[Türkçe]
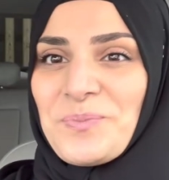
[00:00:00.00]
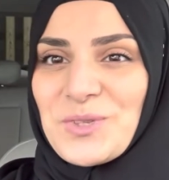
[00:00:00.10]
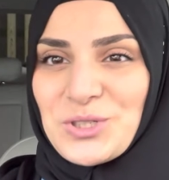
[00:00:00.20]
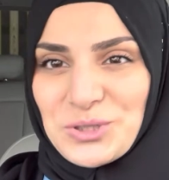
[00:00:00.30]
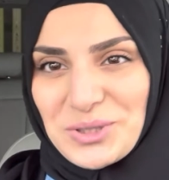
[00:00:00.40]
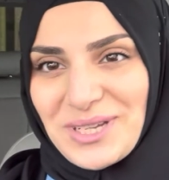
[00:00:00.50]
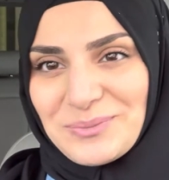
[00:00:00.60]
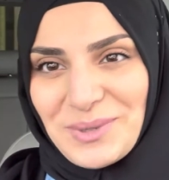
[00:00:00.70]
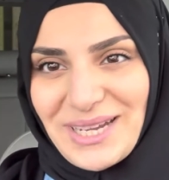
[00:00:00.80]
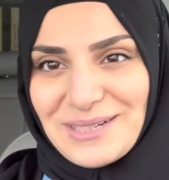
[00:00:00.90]

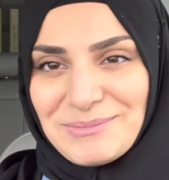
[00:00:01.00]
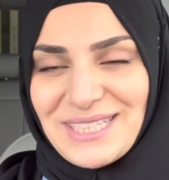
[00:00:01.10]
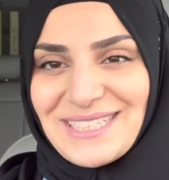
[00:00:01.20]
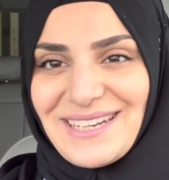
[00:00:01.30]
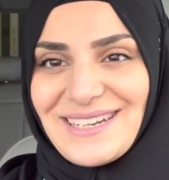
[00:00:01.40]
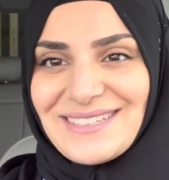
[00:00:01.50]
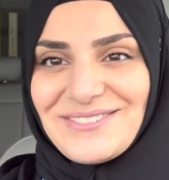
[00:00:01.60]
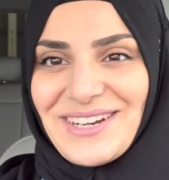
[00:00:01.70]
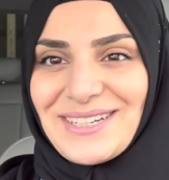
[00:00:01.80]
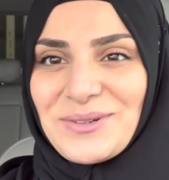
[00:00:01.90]
Çocukların bayram hediyelerini
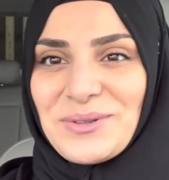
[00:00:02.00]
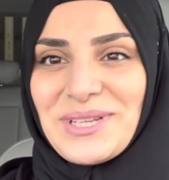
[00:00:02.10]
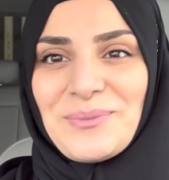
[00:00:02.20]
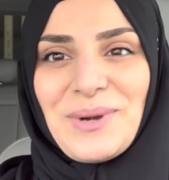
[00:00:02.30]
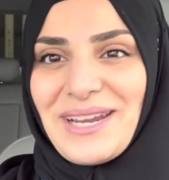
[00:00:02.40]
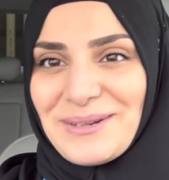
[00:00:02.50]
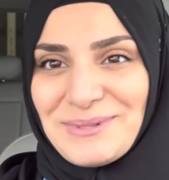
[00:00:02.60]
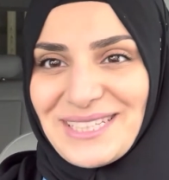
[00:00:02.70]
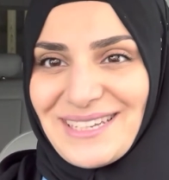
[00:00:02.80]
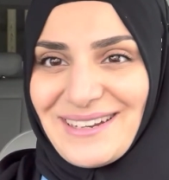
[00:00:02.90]
verdik. Onlar bayram
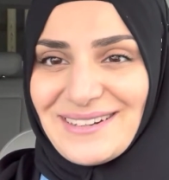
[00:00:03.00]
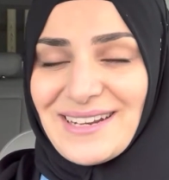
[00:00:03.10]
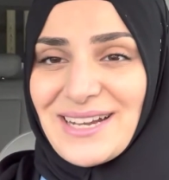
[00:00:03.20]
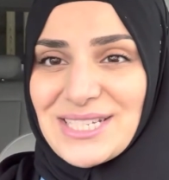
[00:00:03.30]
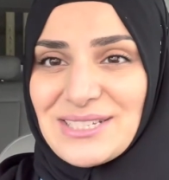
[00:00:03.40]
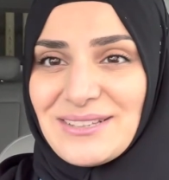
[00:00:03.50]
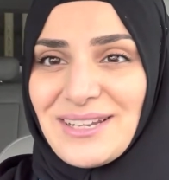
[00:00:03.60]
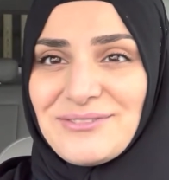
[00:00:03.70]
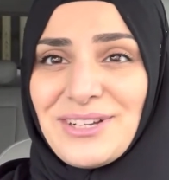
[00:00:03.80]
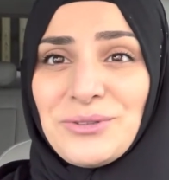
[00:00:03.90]
hediyelerini
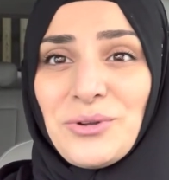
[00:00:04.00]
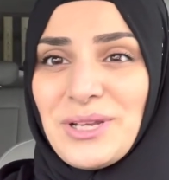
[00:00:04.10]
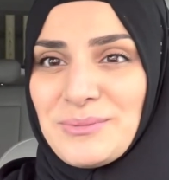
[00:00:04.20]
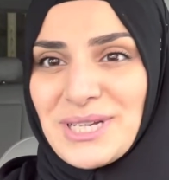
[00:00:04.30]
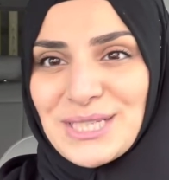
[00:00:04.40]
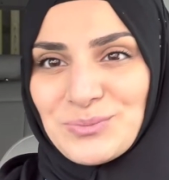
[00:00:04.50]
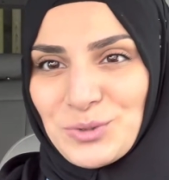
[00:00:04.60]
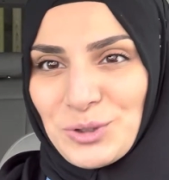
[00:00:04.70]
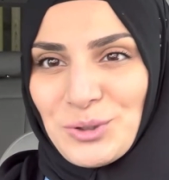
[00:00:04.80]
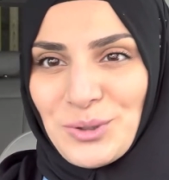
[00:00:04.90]
açtılar falan. Öyle biraz
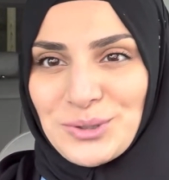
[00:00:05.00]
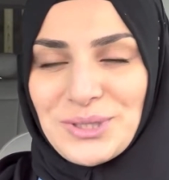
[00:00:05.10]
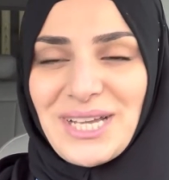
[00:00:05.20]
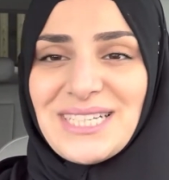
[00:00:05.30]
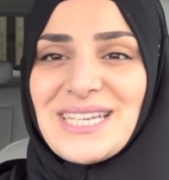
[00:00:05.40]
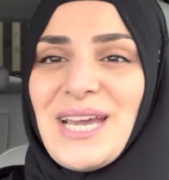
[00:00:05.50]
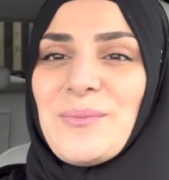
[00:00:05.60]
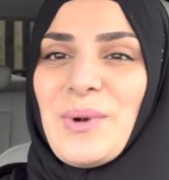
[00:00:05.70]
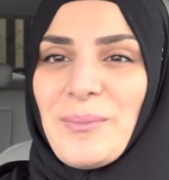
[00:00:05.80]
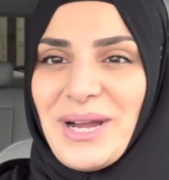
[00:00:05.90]
mutlu oldular.
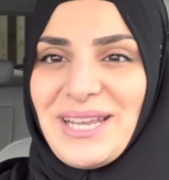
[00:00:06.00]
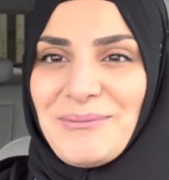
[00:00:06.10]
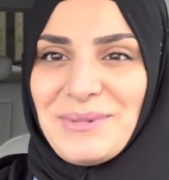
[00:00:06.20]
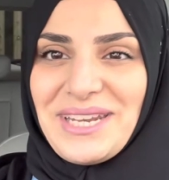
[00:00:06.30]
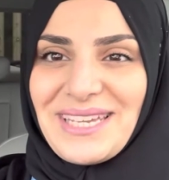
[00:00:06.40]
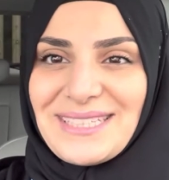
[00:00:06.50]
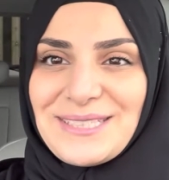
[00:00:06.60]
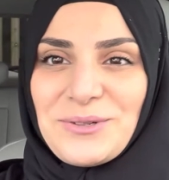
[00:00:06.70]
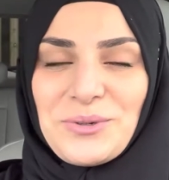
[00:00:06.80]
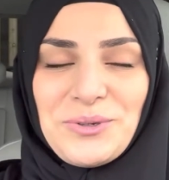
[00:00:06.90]
Babaannemlere
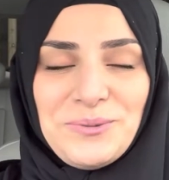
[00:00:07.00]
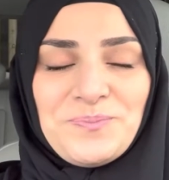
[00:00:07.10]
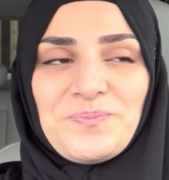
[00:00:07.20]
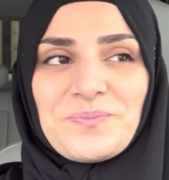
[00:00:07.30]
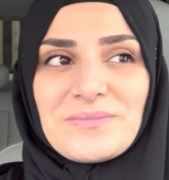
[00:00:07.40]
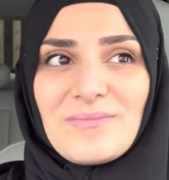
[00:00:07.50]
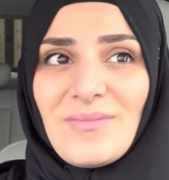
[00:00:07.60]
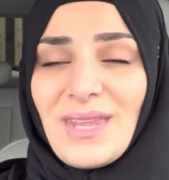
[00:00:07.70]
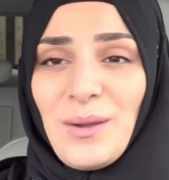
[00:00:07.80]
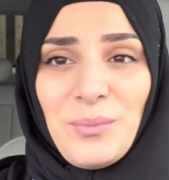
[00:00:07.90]
gittik o gün
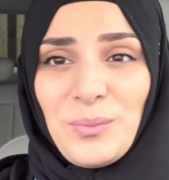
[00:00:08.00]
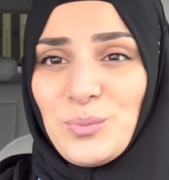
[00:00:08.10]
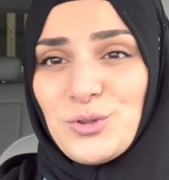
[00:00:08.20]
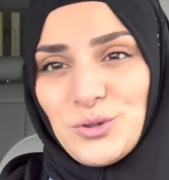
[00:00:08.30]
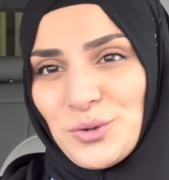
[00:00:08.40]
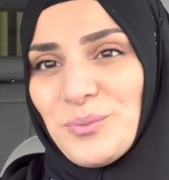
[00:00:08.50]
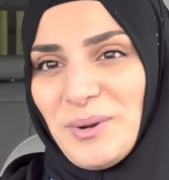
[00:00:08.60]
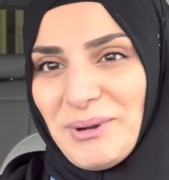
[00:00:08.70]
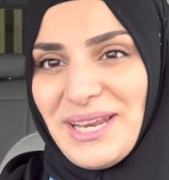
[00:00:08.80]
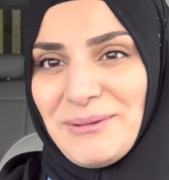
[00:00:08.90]
bütün gün
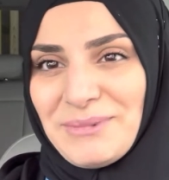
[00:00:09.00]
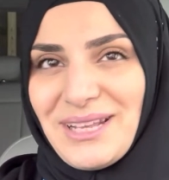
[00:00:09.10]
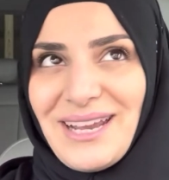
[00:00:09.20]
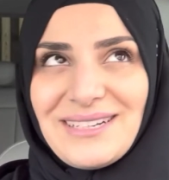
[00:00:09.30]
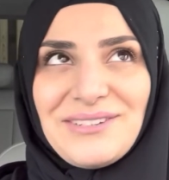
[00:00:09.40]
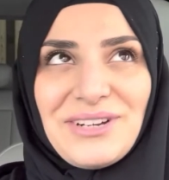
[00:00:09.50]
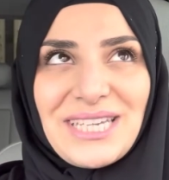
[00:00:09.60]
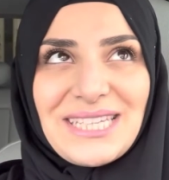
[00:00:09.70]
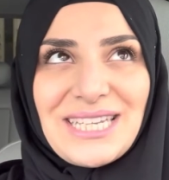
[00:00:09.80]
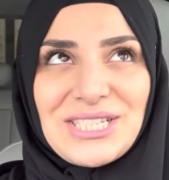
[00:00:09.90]
babaannemlerde
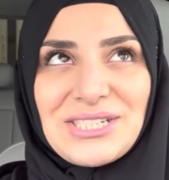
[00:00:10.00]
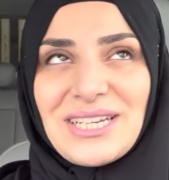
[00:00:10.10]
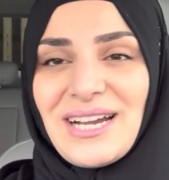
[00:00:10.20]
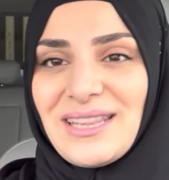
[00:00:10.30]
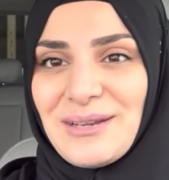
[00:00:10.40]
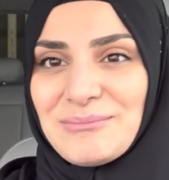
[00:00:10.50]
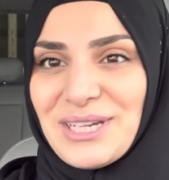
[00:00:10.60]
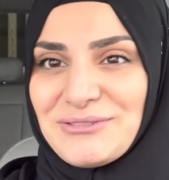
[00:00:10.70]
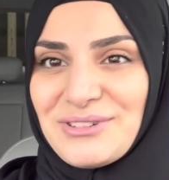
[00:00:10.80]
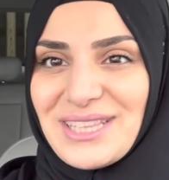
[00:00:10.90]
vakit geçirdik.
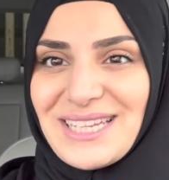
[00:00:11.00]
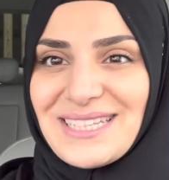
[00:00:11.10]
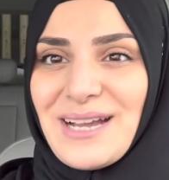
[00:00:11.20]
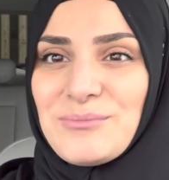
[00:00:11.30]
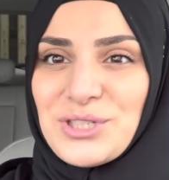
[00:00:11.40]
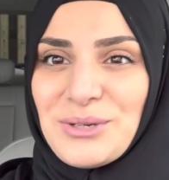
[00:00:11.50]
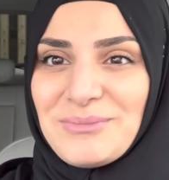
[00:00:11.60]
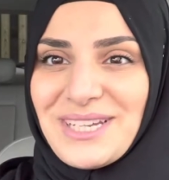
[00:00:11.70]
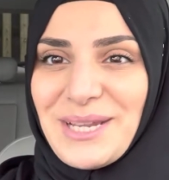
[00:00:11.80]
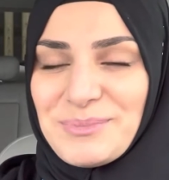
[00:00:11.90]
Halamlar falan,
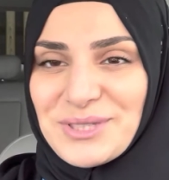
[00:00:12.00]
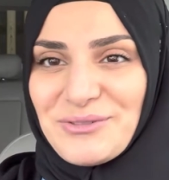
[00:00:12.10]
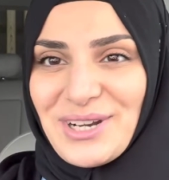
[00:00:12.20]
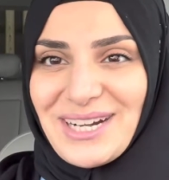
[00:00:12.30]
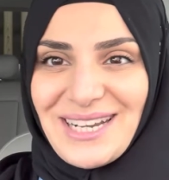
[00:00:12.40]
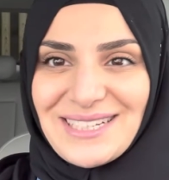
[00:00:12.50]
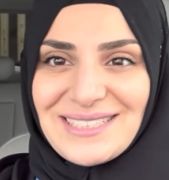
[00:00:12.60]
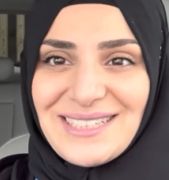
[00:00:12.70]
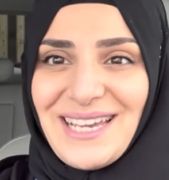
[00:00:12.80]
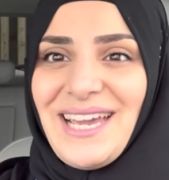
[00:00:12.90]
amcamlar hepsi varlardı.